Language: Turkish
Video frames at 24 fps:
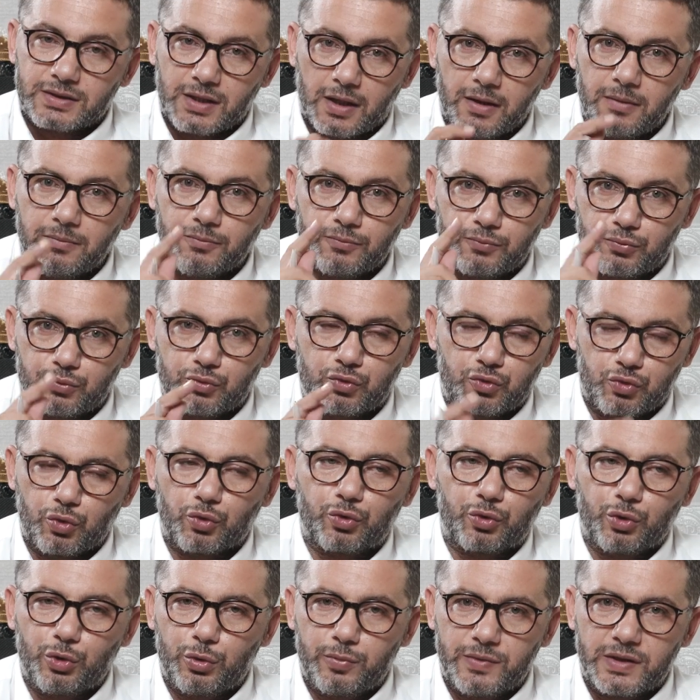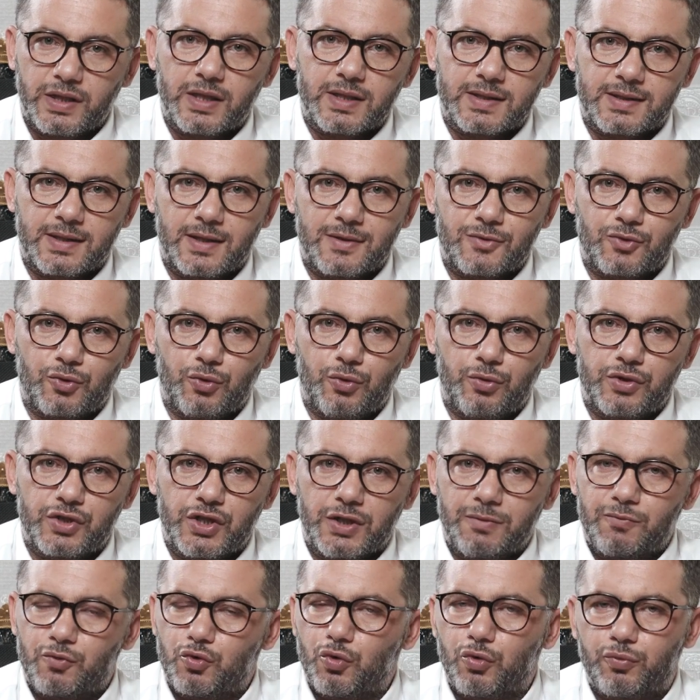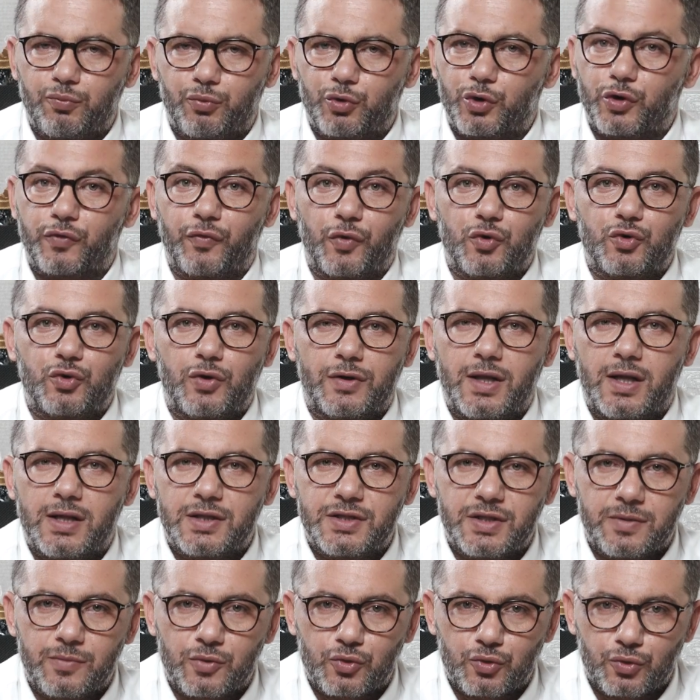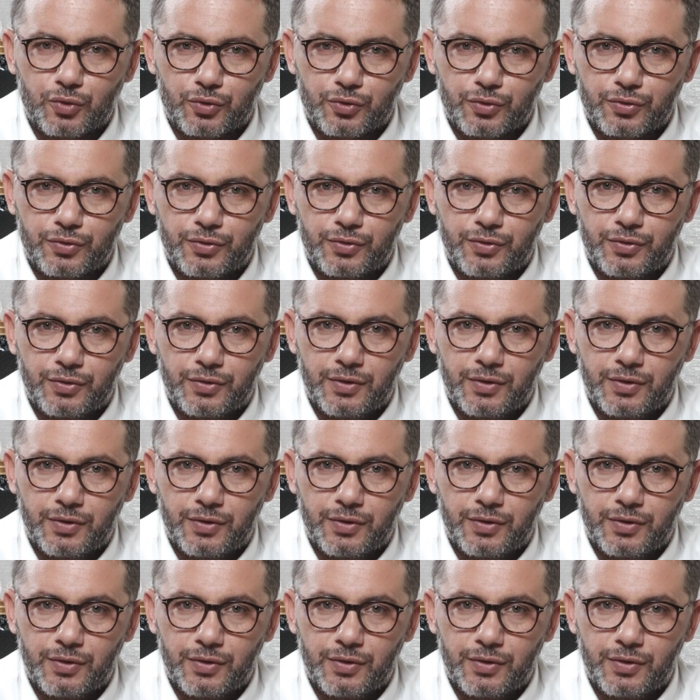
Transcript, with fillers: Tam soruyu birazdan söyleyeceğim. Çok profesyonelce bir soru.